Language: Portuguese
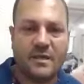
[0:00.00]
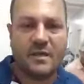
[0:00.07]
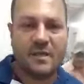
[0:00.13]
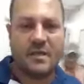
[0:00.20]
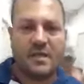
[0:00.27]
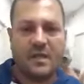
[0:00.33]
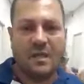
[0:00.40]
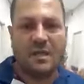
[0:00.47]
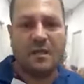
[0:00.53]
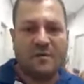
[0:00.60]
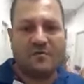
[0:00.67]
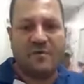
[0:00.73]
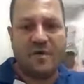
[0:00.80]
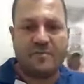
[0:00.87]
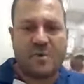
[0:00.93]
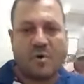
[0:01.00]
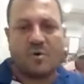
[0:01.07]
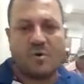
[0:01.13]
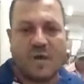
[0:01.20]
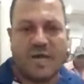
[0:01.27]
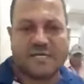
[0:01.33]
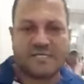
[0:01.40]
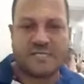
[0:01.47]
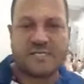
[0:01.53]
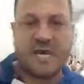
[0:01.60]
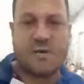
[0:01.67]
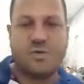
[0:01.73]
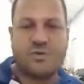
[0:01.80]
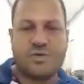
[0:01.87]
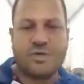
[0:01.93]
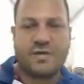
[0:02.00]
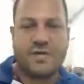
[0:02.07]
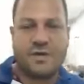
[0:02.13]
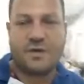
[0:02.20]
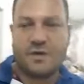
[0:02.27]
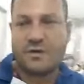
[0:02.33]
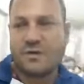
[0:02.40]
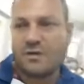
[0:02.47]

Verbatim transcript: É vem procurar essa saúde aqui, ó.